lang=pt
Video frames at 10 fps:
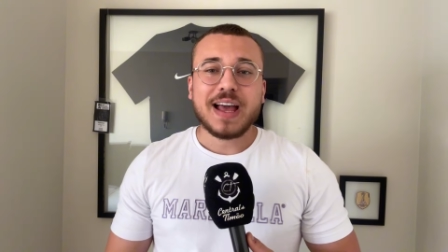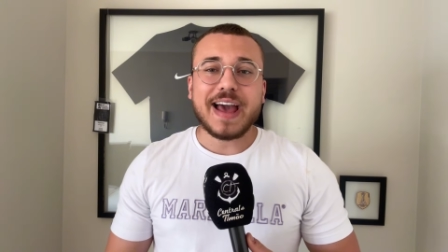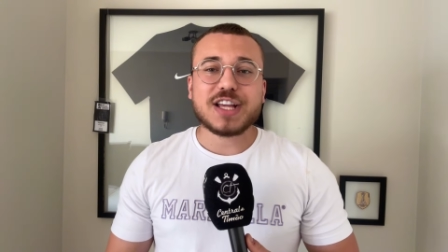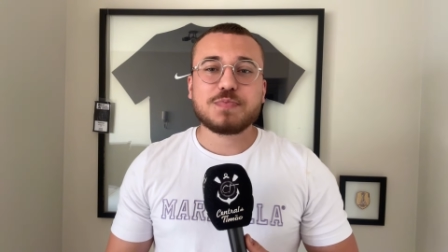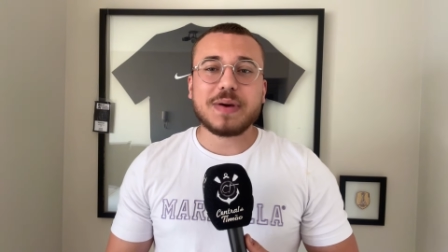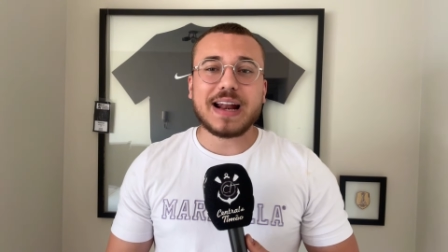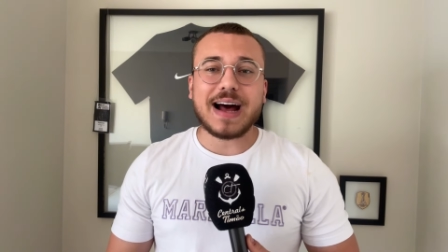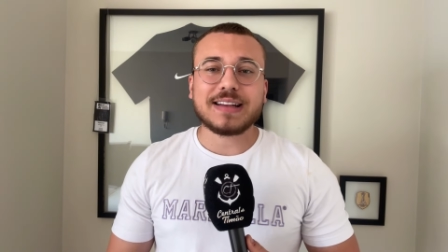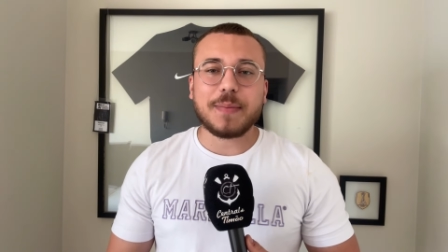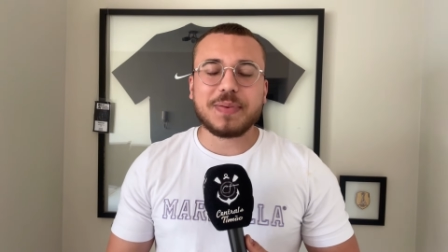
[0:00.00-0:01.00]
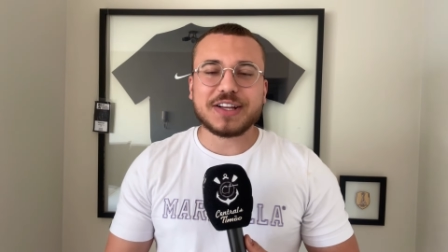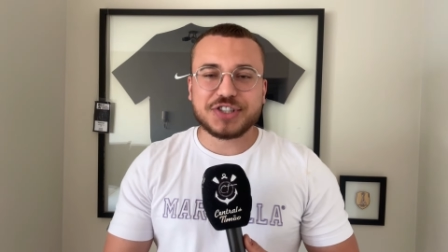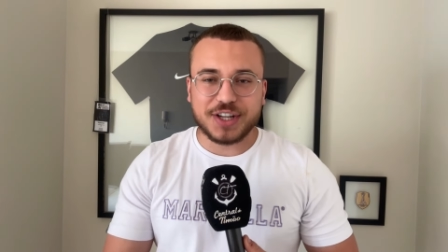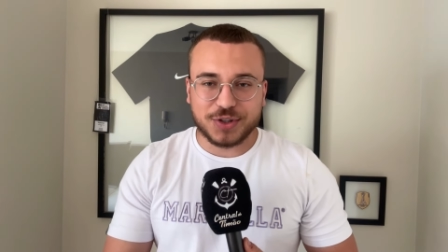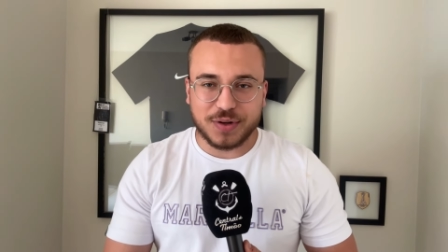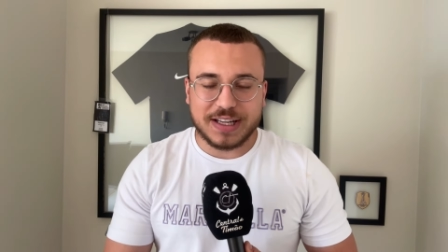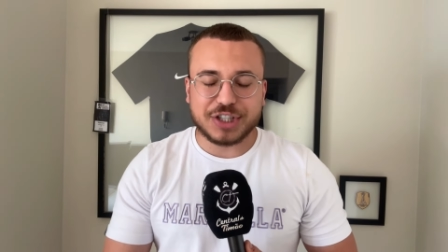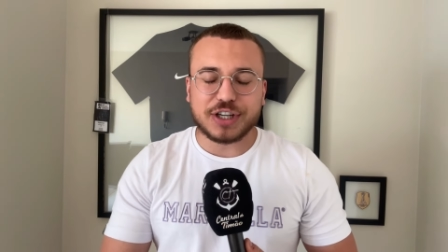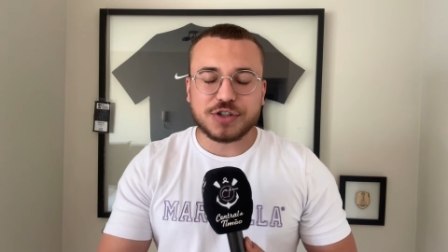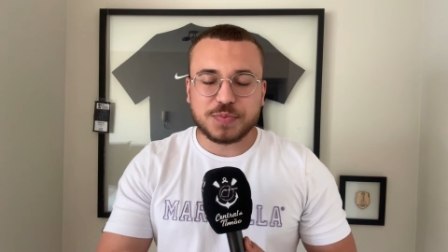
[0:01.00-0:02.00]
é esperada pela diretoria
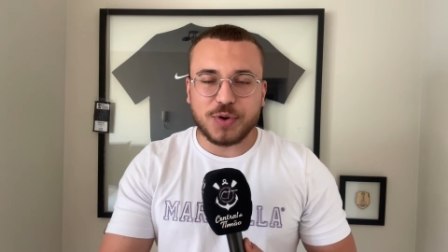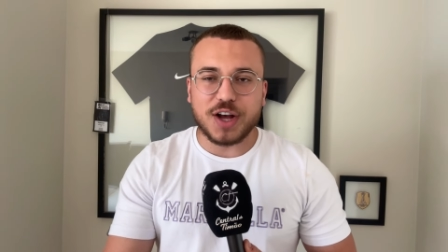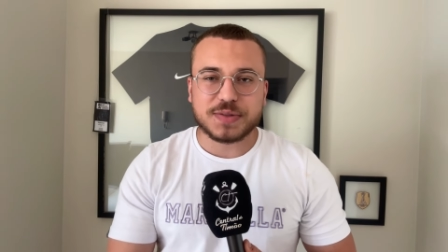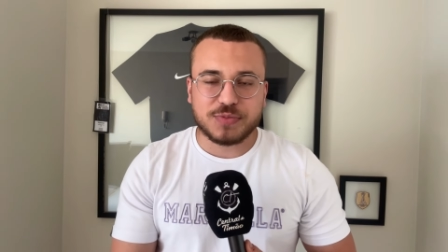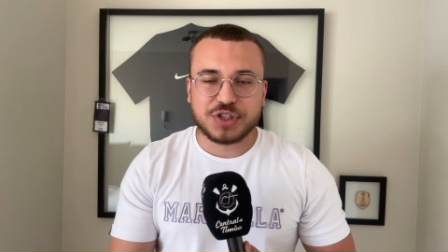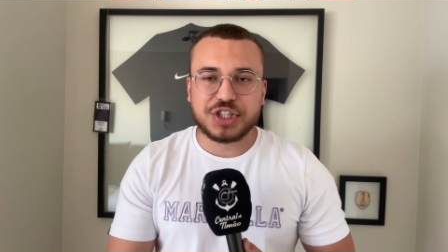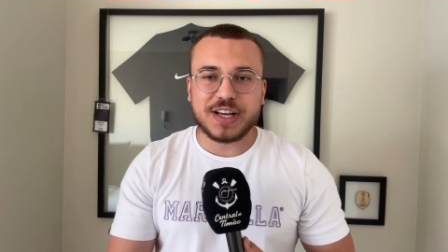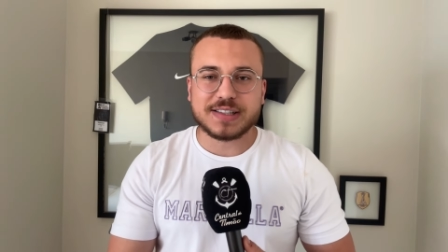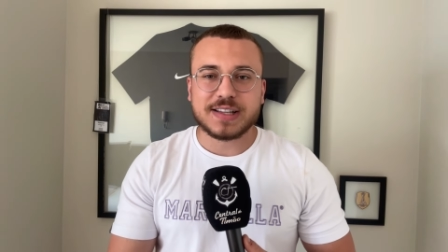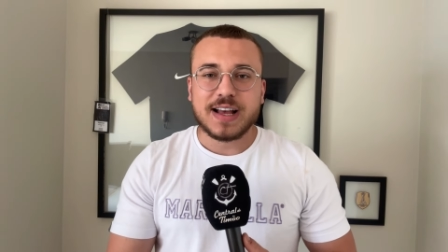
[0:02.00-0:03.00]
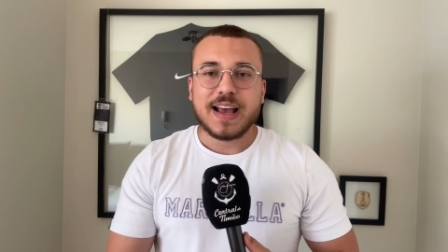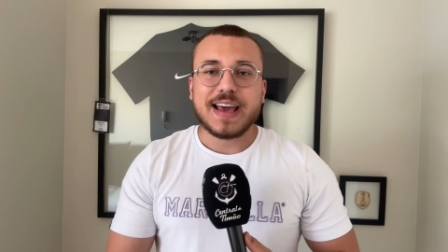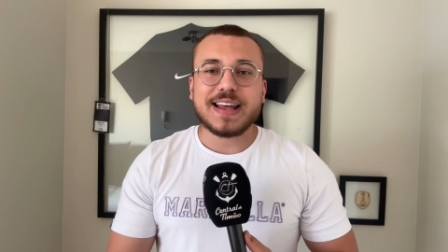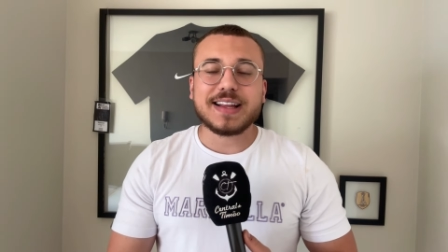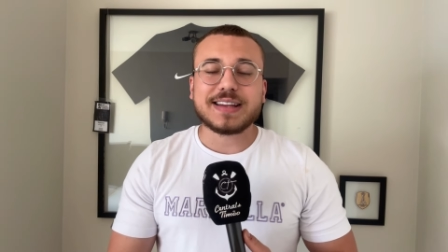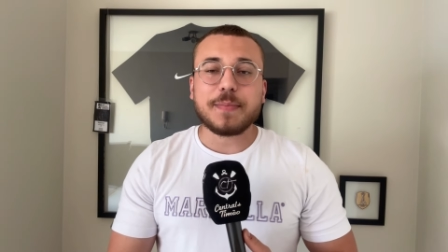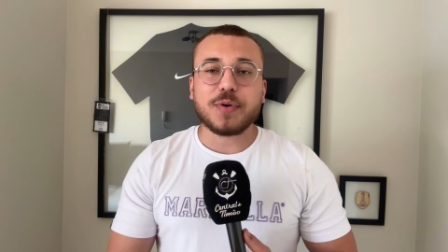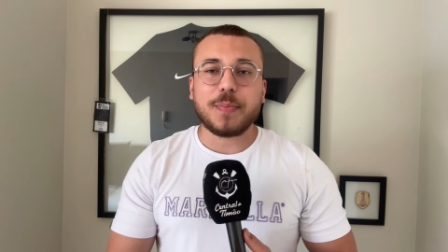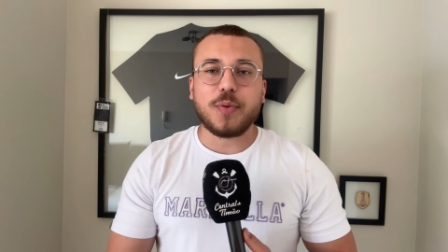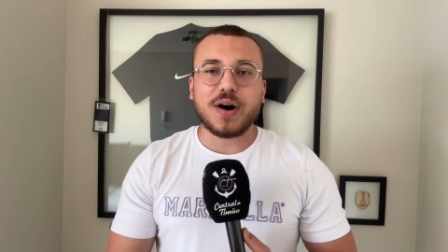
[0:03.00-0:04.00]
já nos próximos dias. Ele que tem
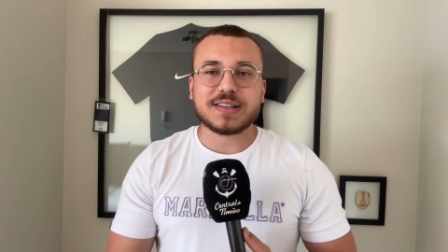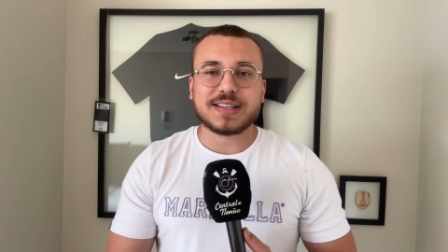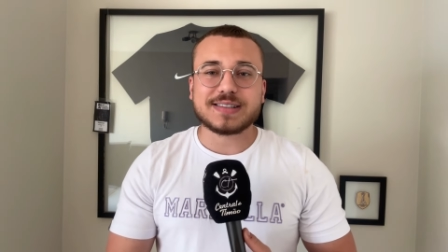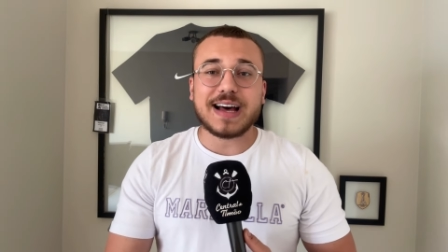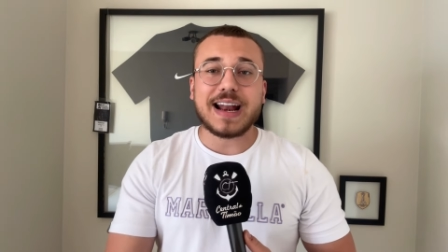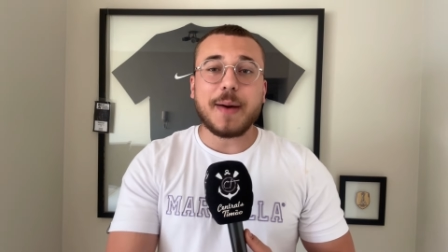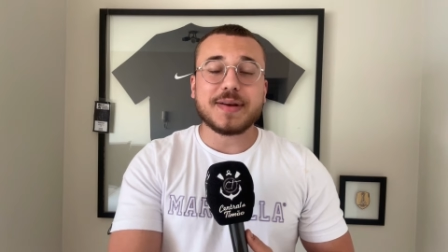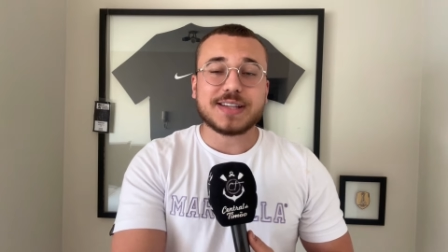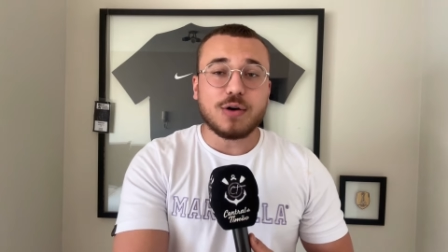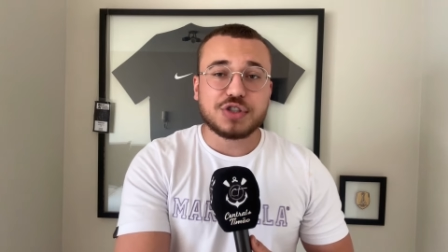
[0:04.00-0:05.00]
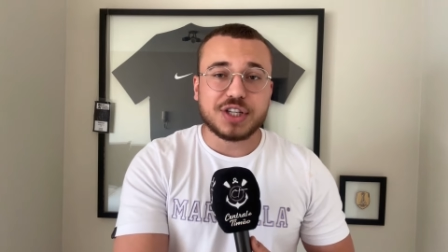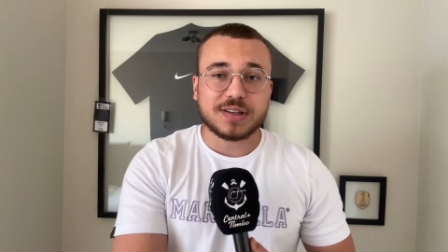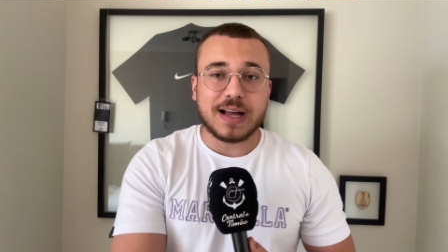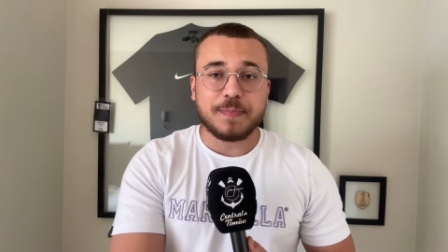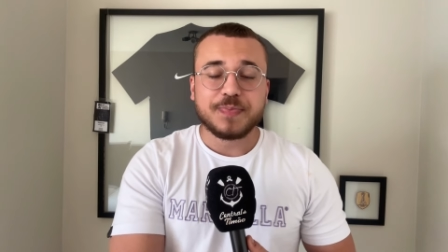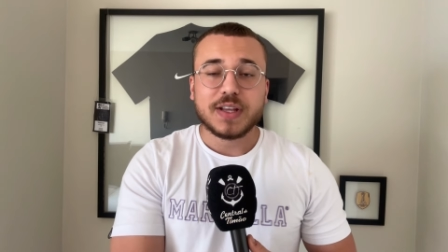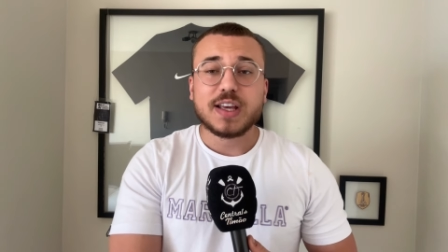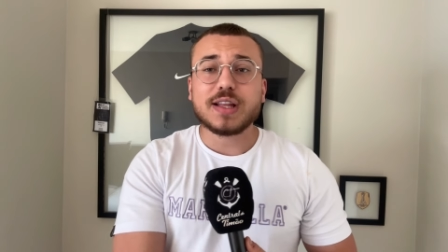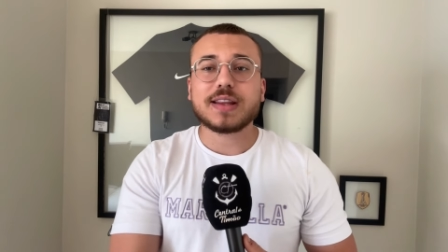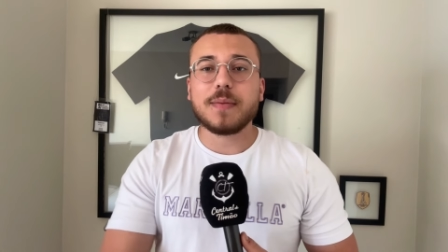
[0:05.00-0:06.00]
propostas da Arábia Saudita
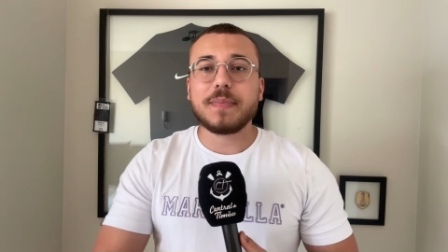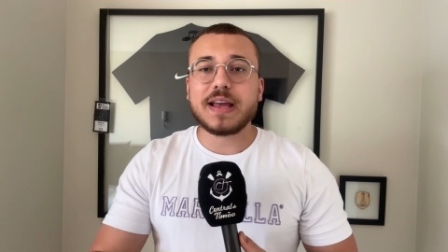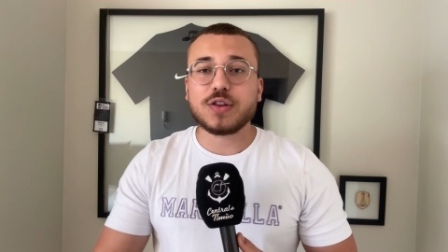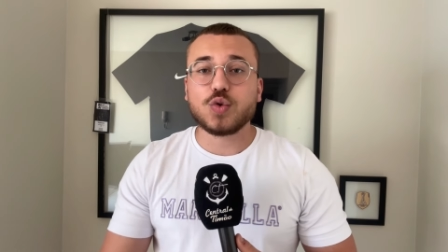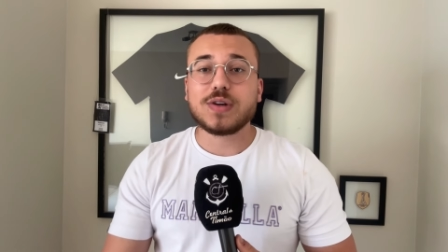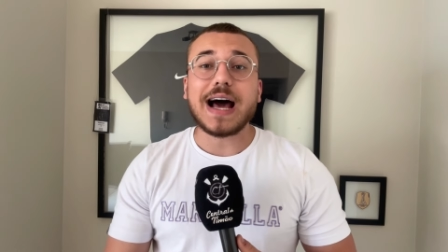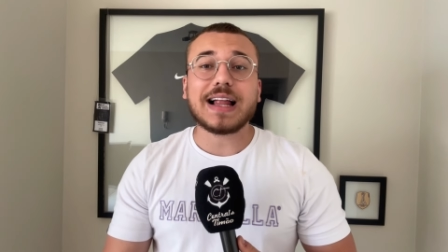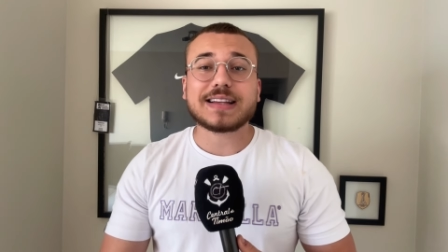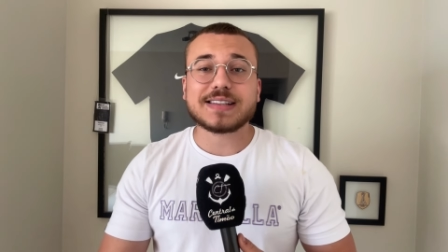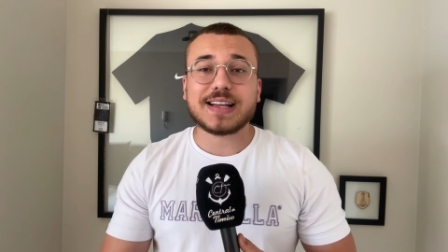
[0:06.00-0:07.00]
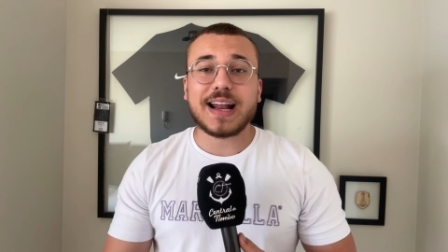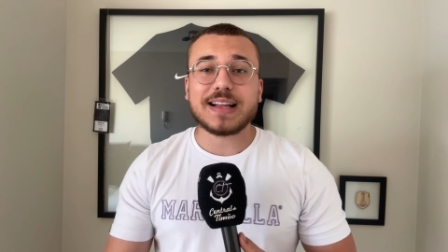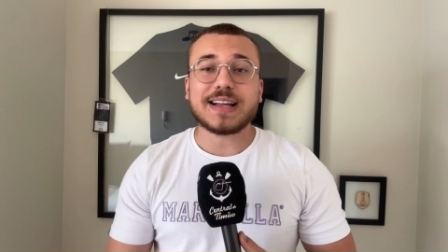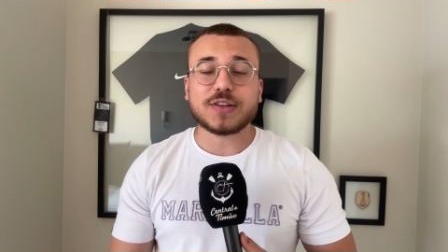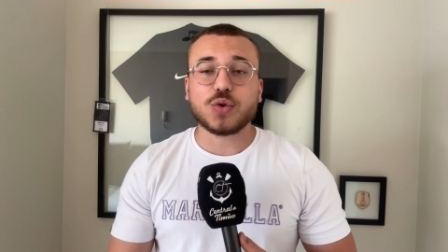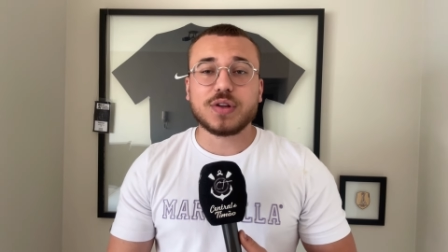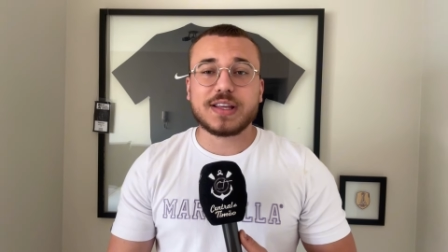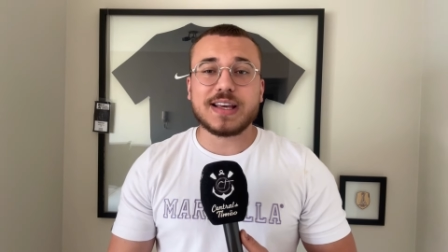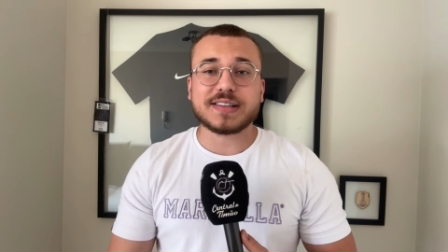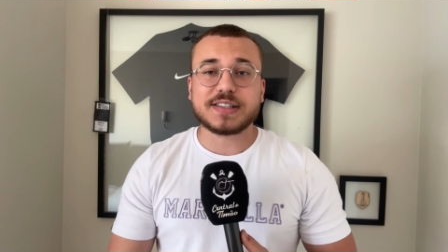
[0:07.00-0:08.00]
e também do Galatasaray da
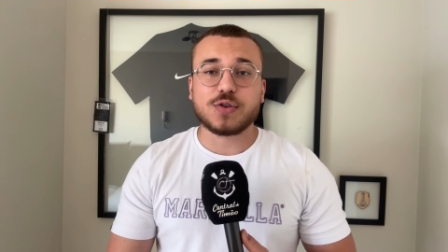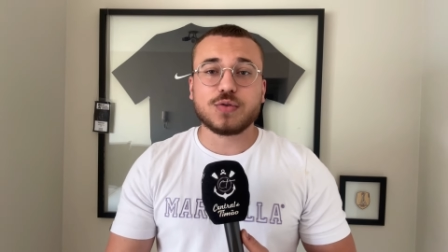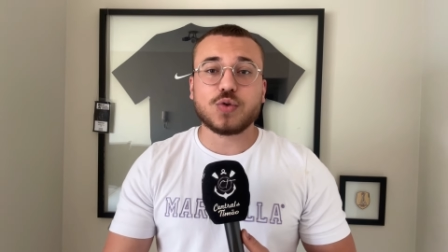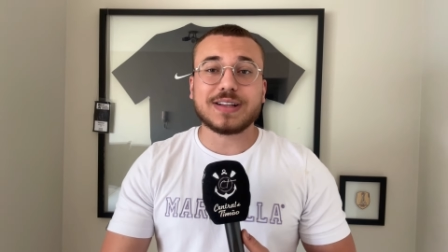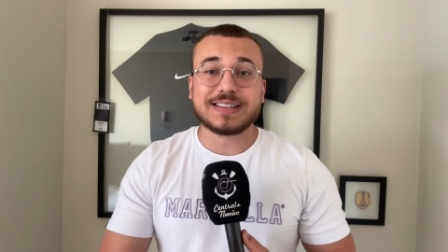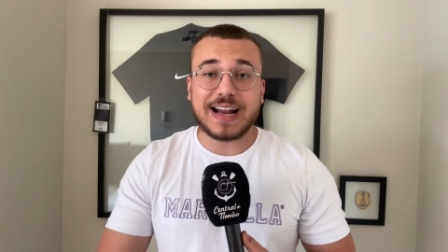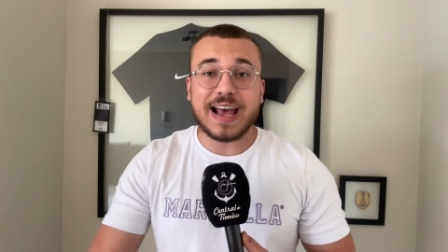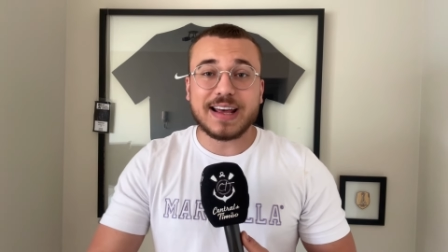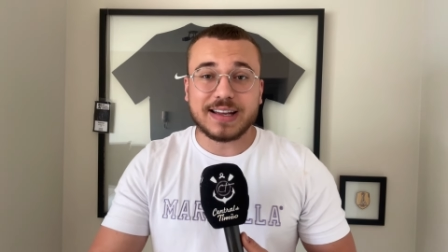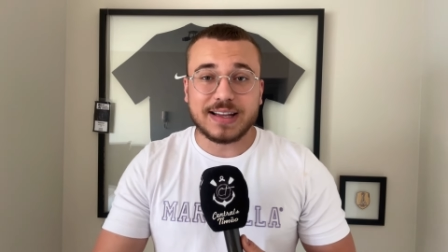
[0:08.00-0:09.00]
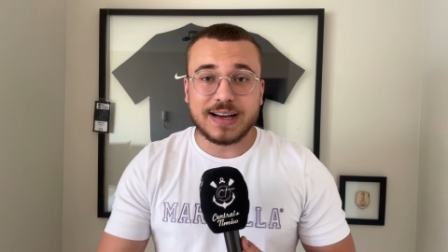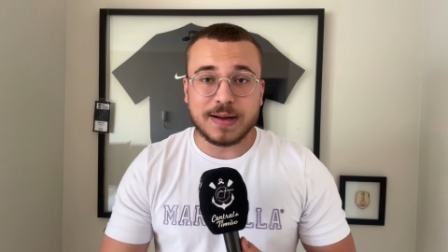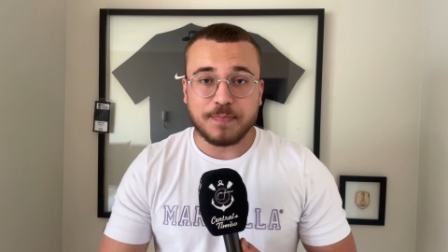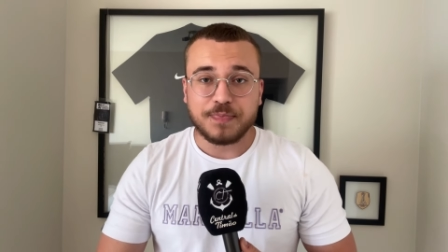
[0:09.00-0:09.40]
Turquia, segundo André Hernan.